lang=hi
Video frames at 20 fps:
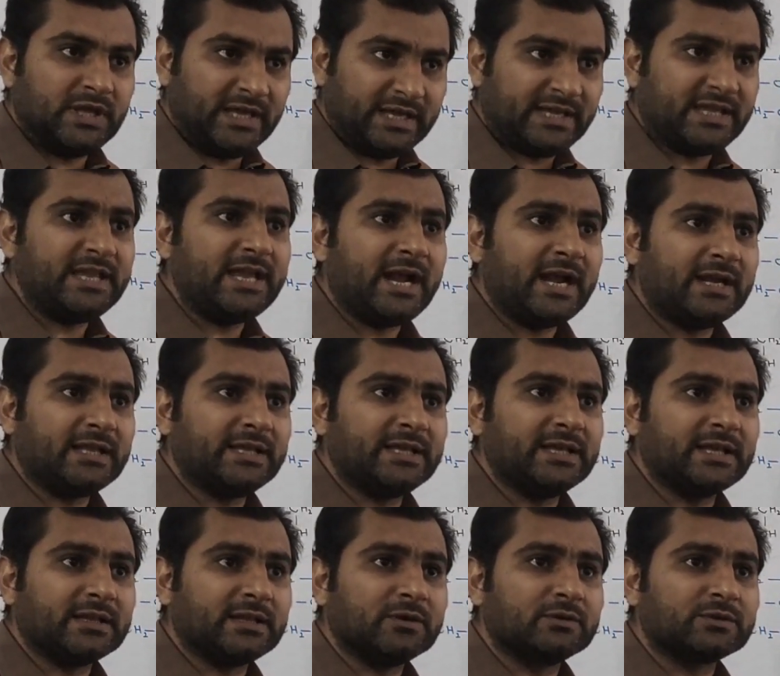एक ही ऐड
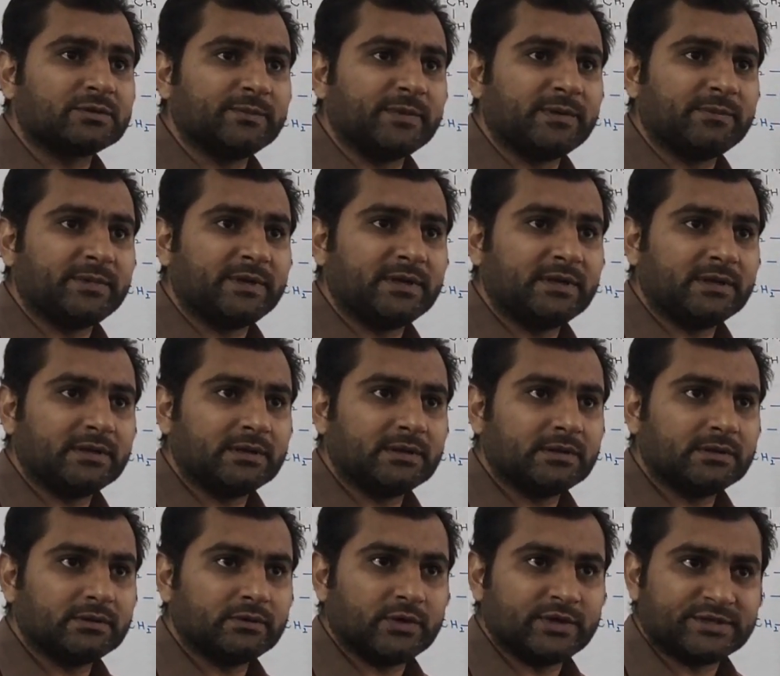किया था उसमें भी
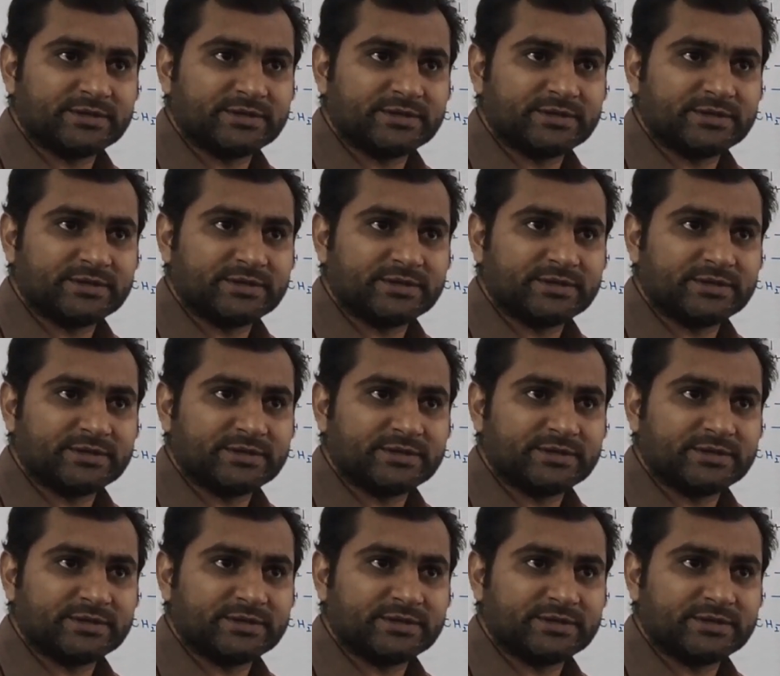तो